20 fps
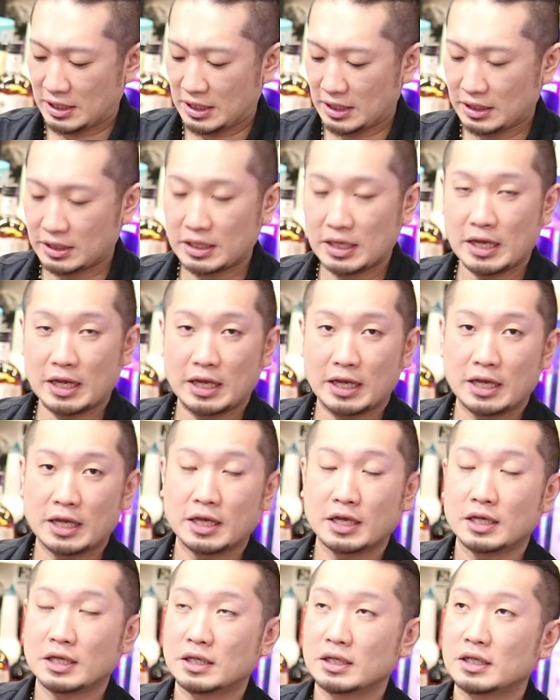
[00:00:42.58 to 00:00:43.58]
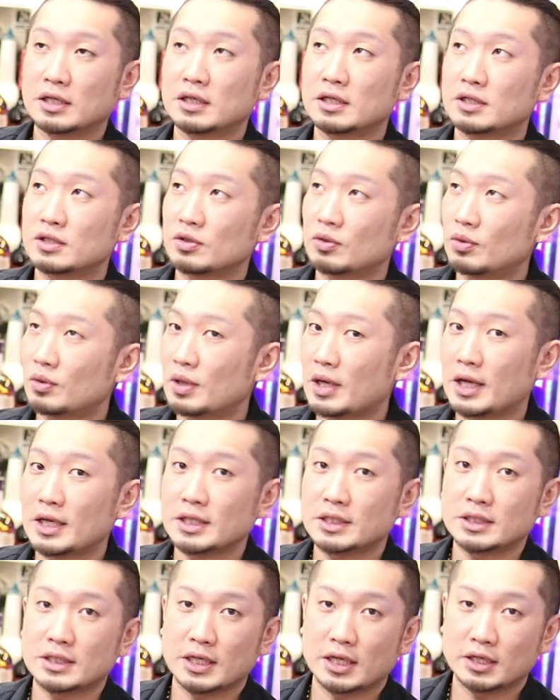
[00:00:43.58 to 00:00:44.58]
開けて紹
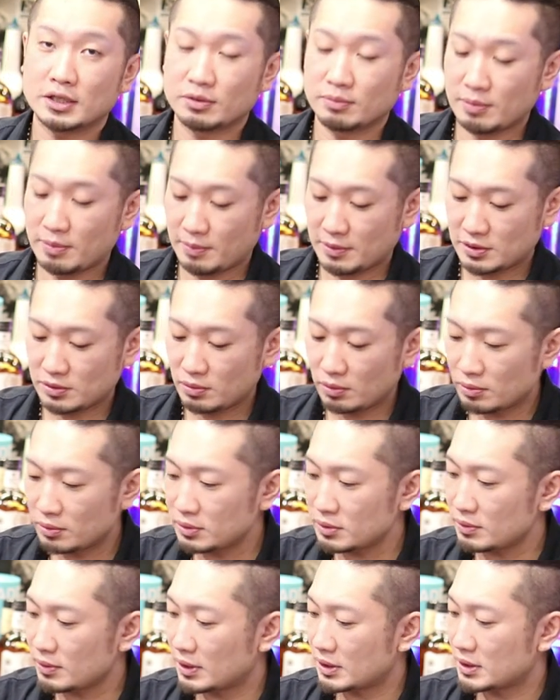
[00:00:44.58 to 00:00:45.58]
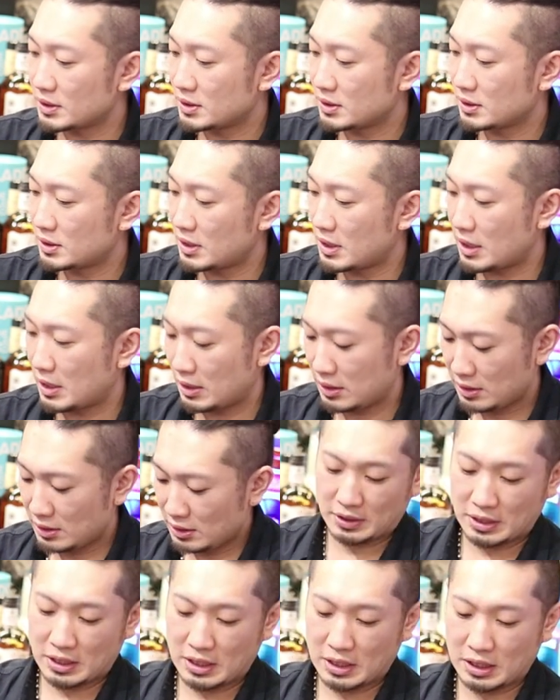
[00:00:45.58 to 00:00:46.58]
介したいと思います。ここにはですね、
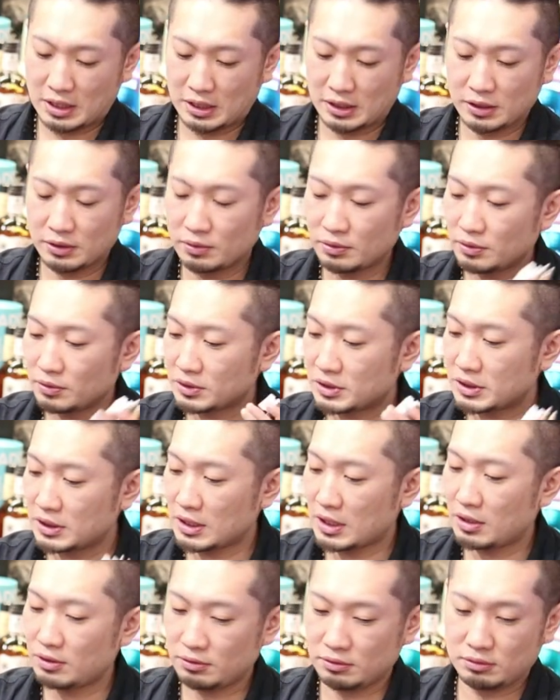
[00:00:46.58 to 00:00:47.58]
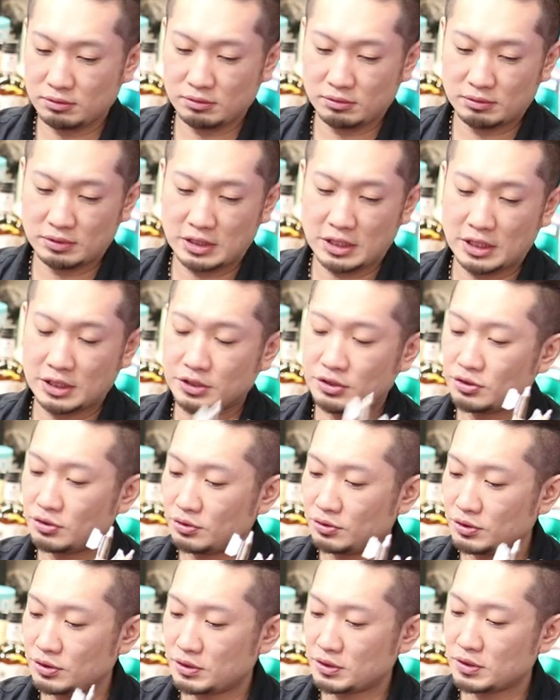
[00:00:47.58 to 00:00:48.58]
えー、色の違う、えー、いっ
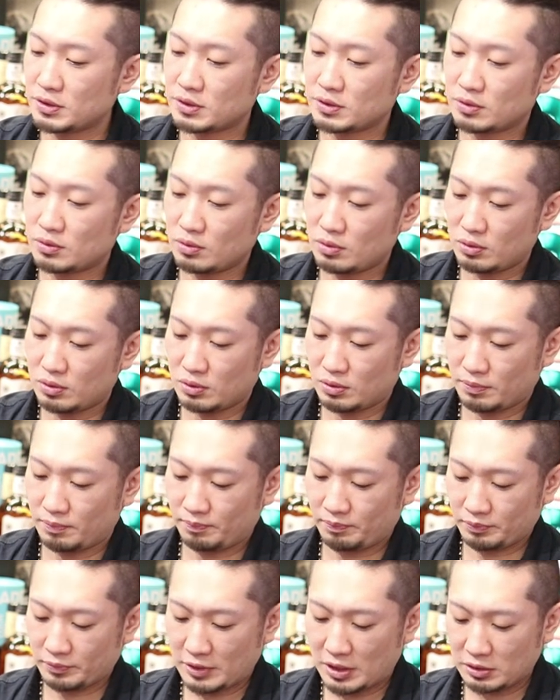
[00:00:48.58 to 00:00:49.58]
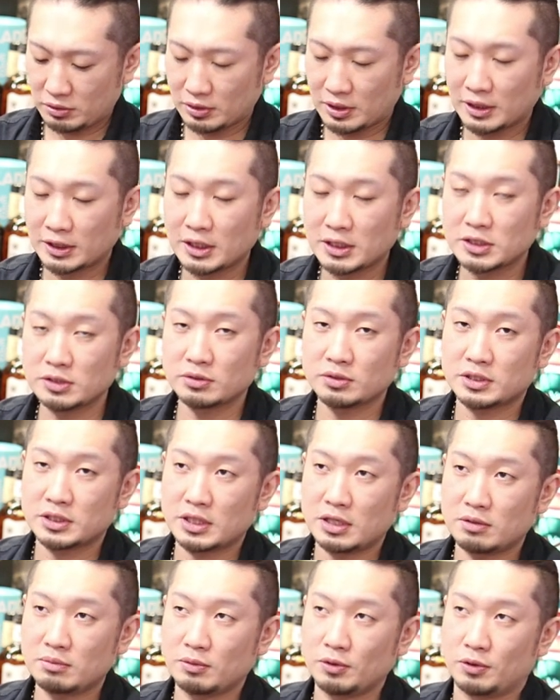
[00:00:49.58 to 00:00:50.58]
しゅるいずつと、あと形の
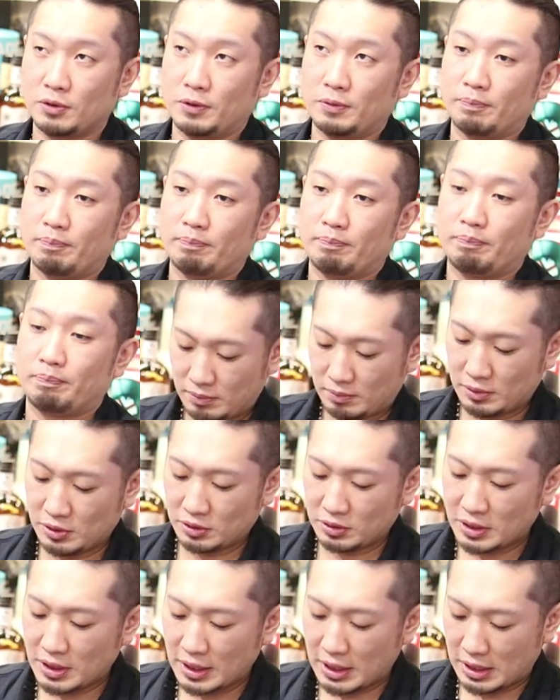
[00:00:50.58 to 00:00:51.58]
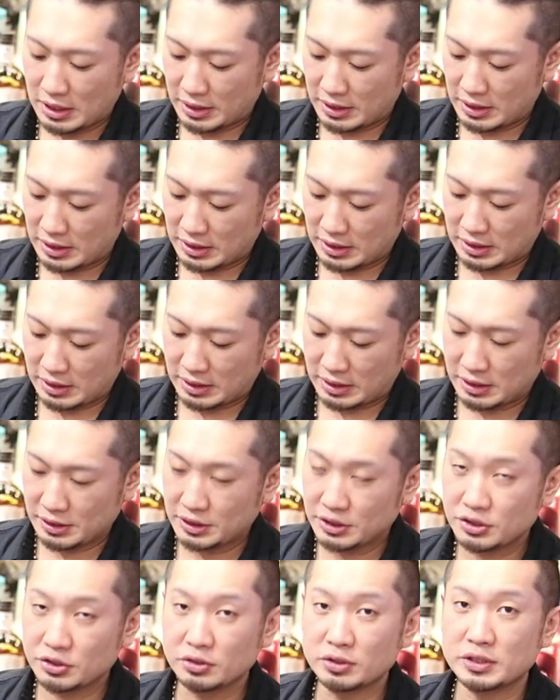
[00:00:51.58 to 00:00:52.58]
違うもの言ったら、えー、
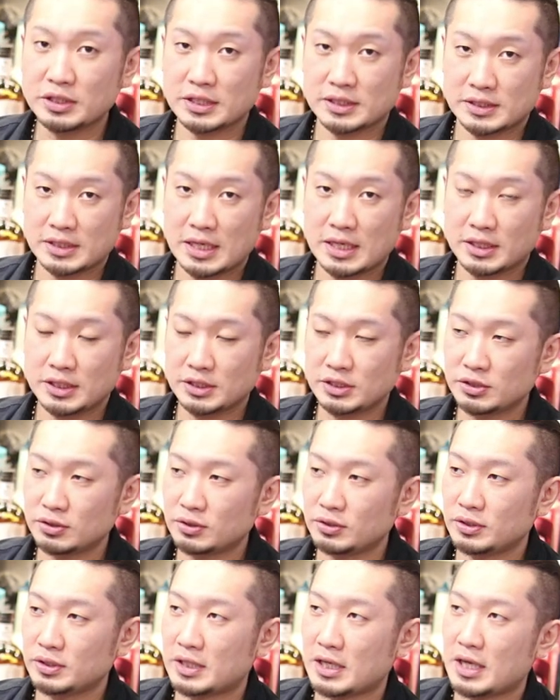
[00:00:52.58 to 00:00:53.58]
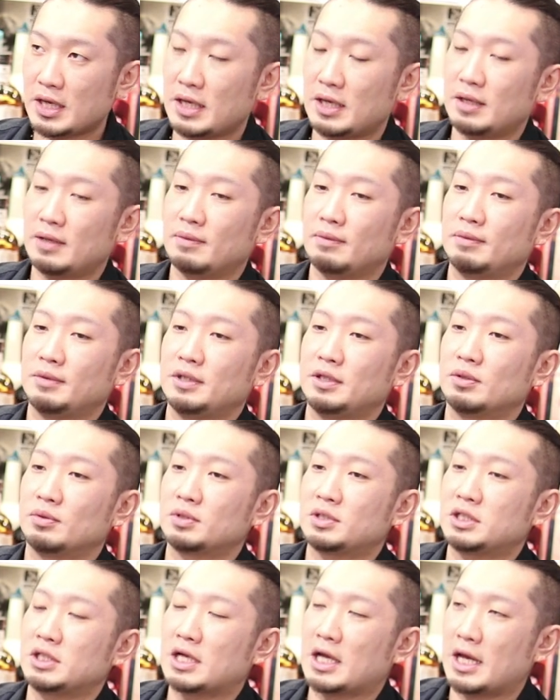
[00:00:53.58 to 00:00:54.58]
にしゅるいですね。にしゅるいで色
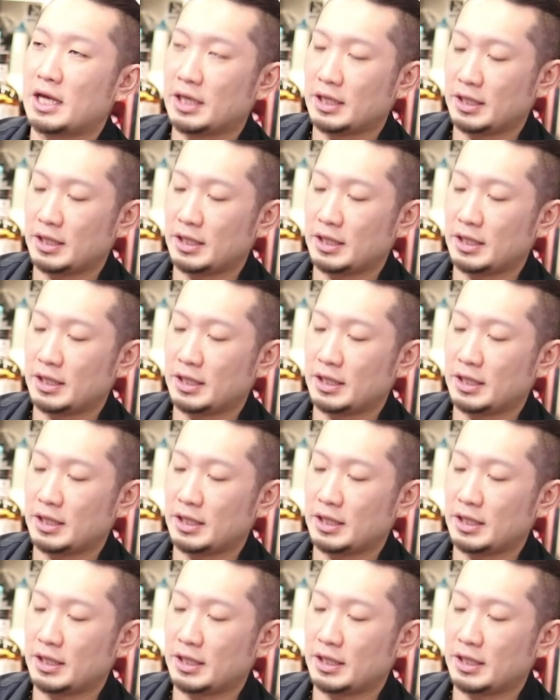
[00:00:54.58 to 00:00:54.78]
違い、